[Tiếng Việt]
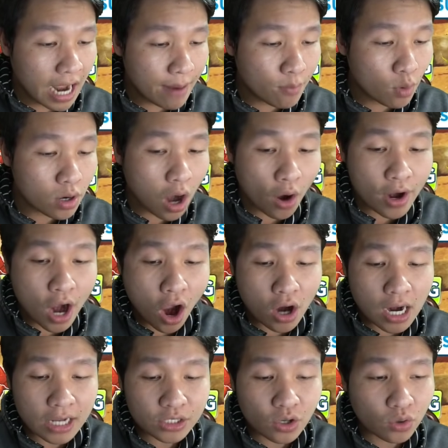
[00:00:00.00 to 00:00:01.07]
em muốn đổi
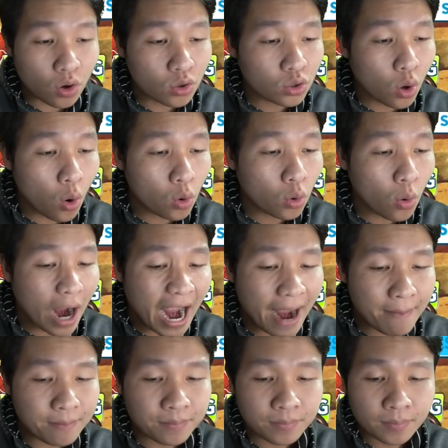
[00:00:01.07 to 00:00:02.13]
nón lên cho con cua của
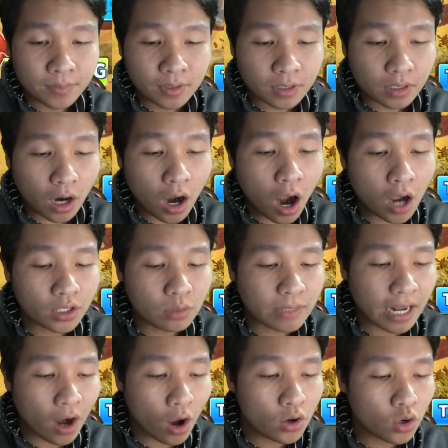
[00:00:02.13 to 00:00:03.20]
em rồi thôi chúng
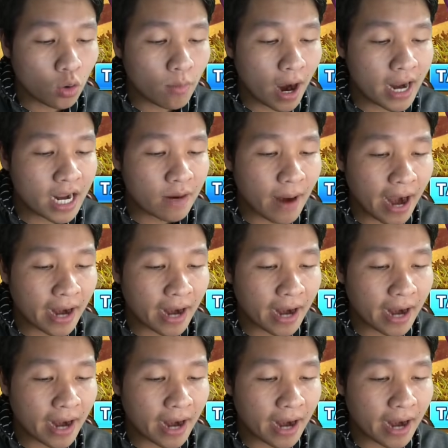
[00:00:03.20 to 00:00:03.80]
ta đổi con cua mới nha các